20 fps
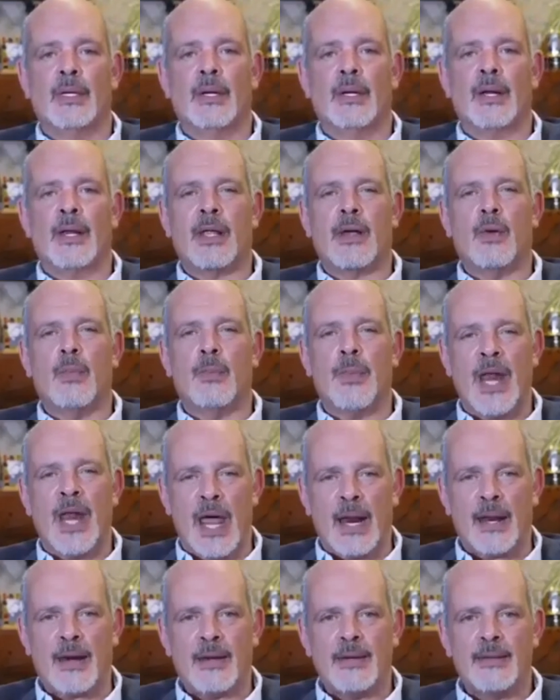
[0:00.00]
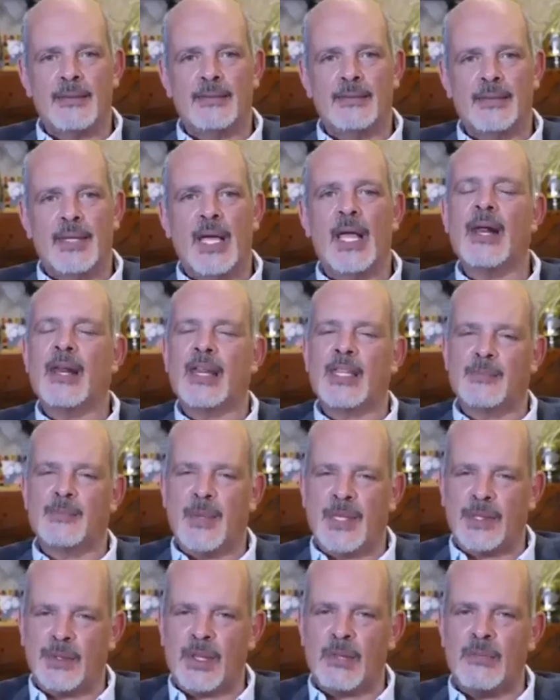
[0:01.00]
Recuperar el
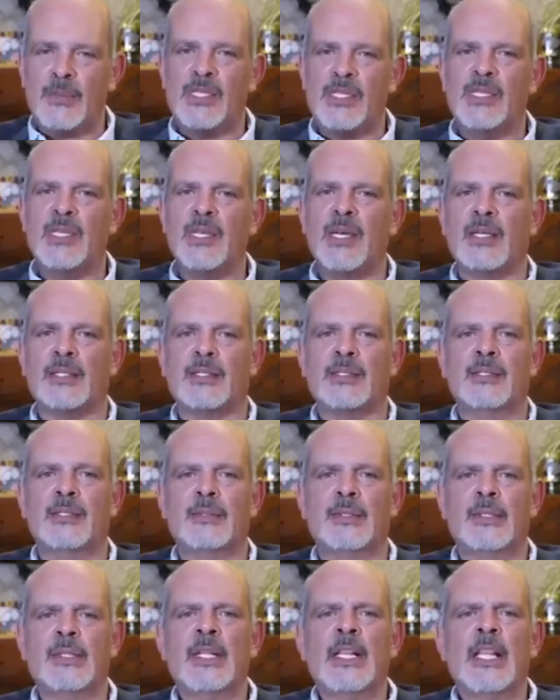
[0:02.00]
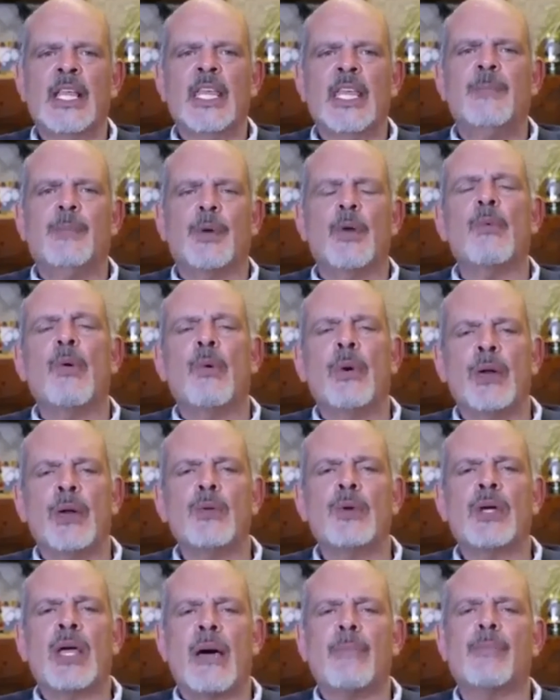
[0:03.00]
respeto de mis hijas y promover
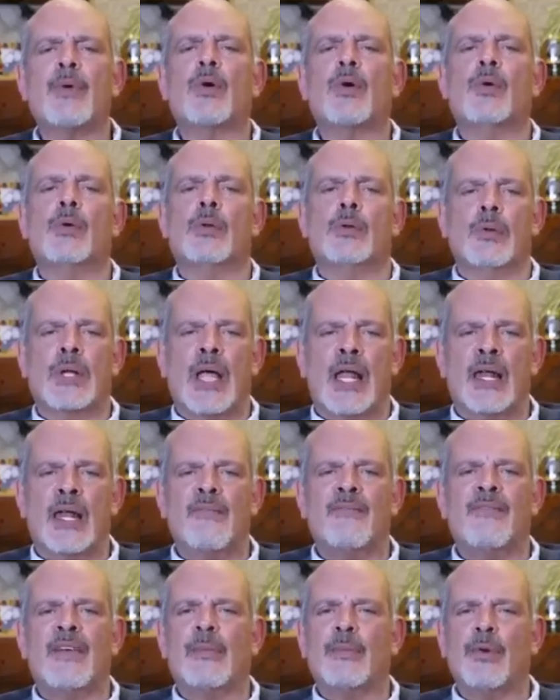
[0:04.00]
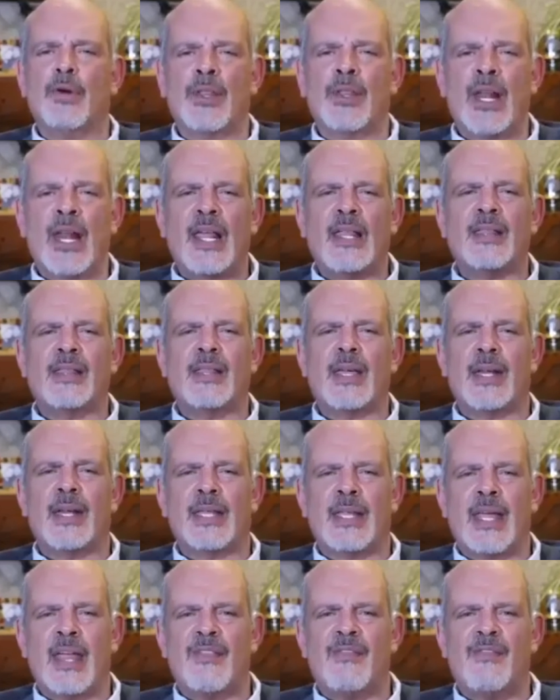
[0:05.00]
un cambio cultural en favor de la
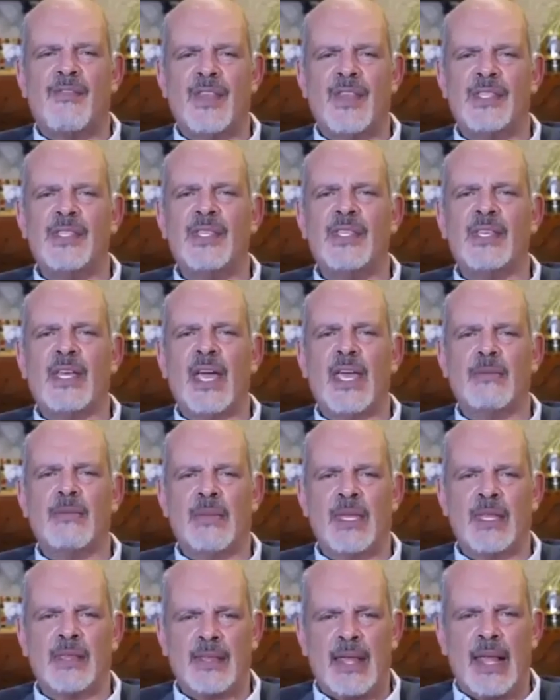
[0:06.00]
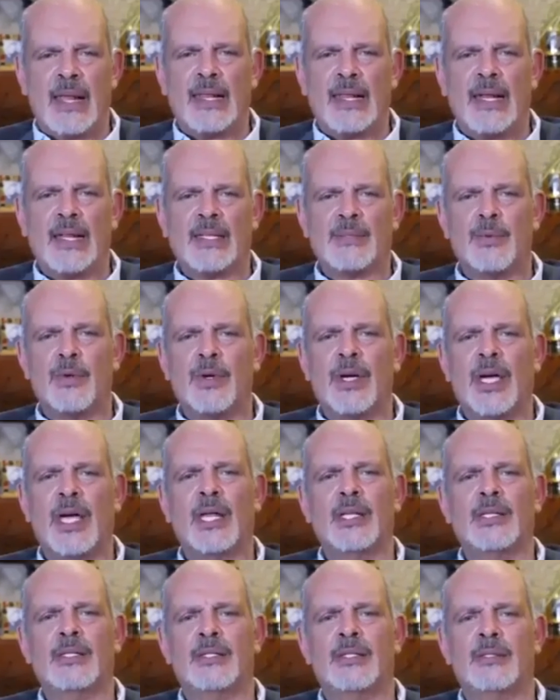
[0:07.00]
integridad física y mental de las
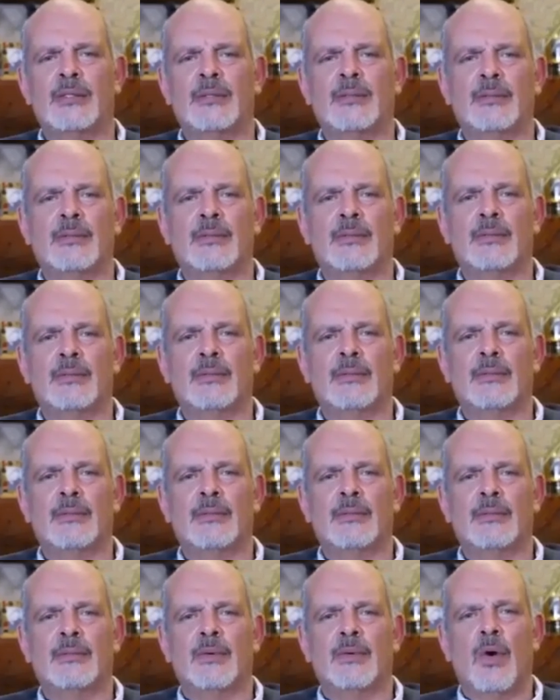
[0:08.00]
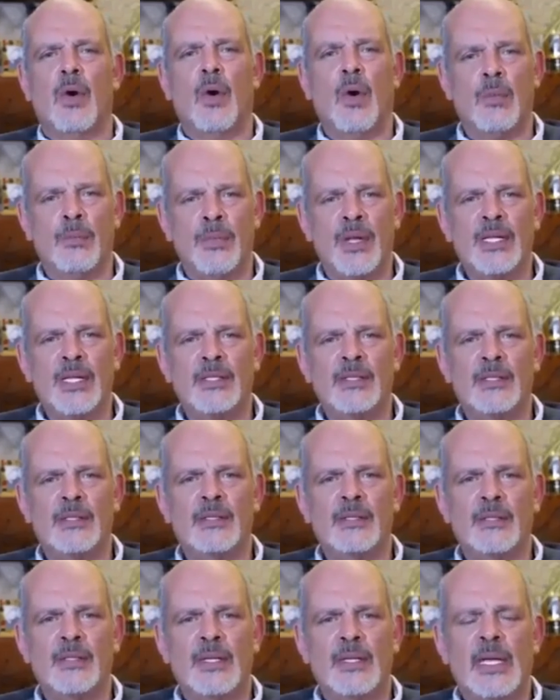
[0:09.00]
mujeres, hombres
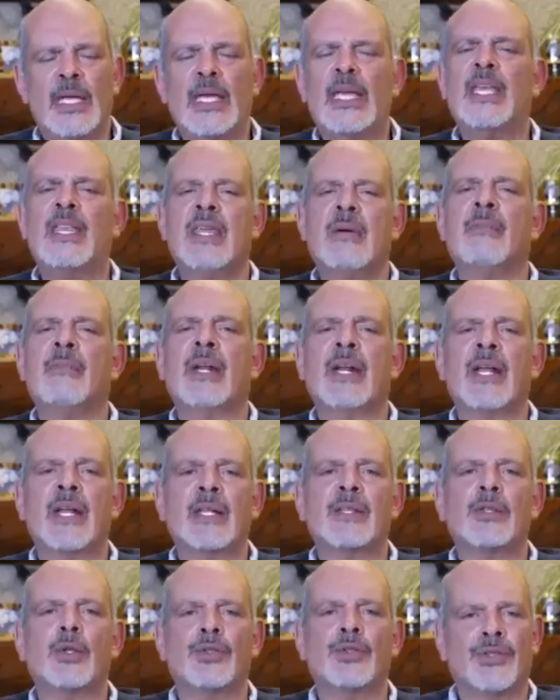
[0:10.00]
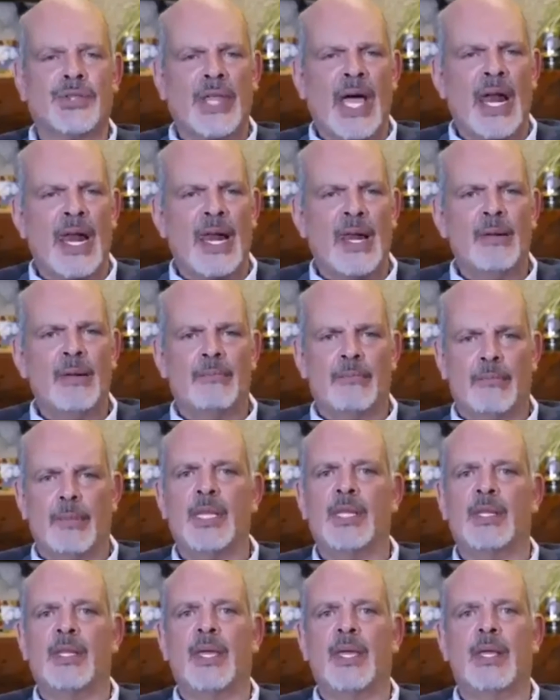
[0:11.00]
y de manera
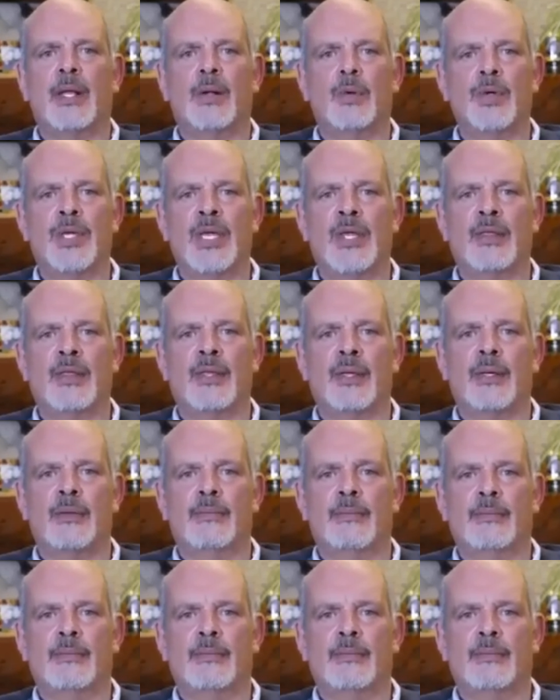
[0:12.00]
totalmente incluyente.